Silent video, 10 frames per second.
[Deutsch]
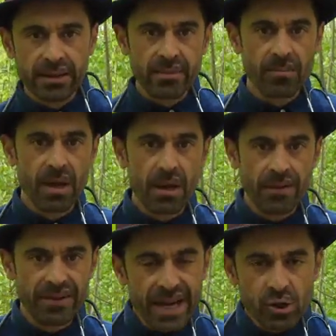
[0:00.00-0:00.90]
dem
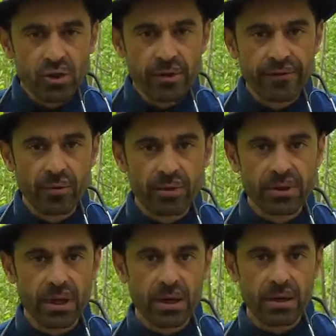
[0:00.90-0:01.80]
Nährstoff- und